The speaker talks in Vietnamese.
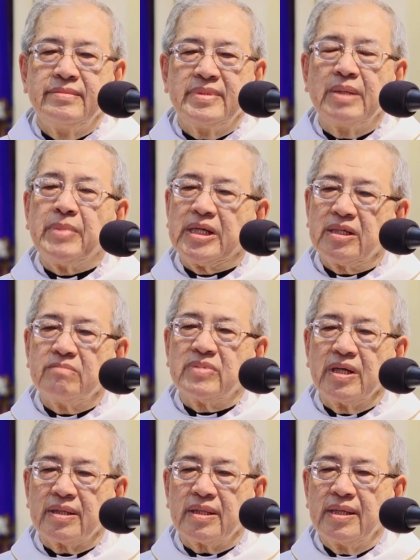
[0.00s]
nhưng mà trong
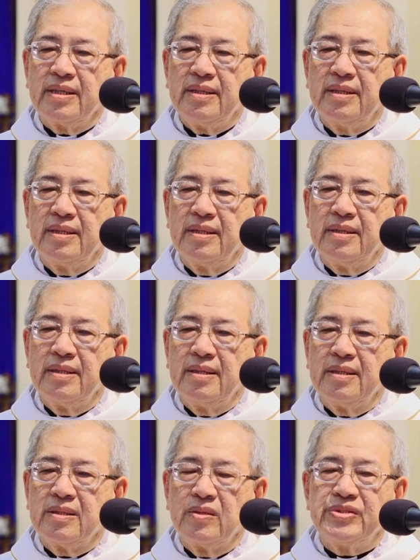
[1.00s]
thực tế
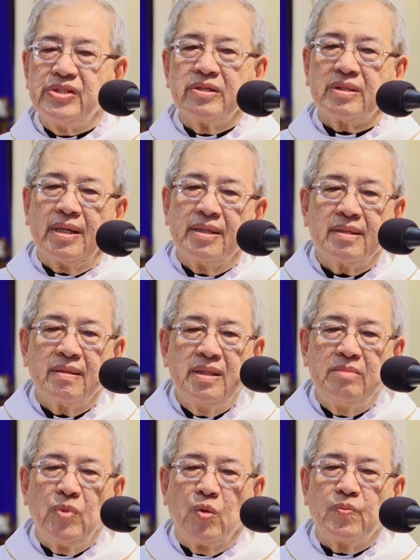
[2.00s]
tôi chưa thấy có
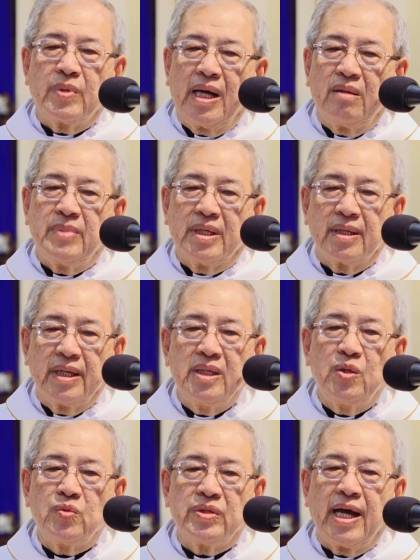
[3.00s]
linh mục nào mà nghỉ
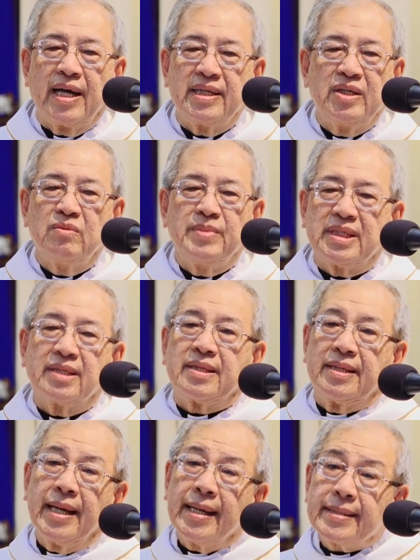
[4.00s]
hưu già yếu mà tự
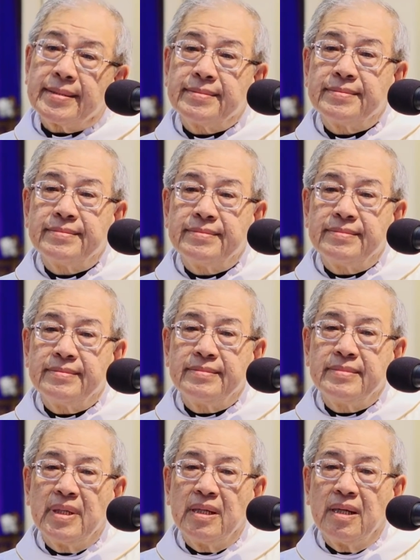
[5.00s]
tử hết
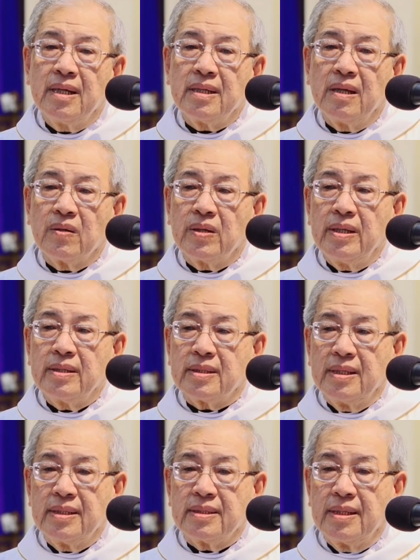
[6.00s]
nhiều khi
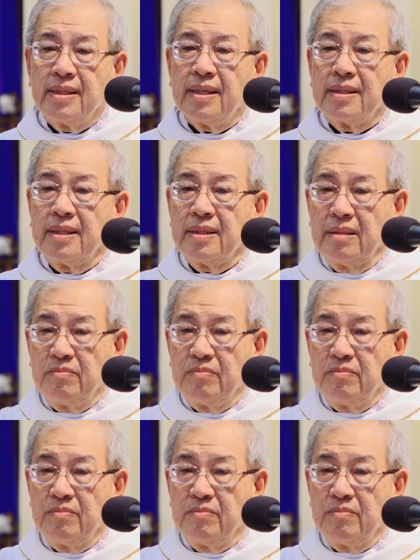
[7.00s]
tự tử là những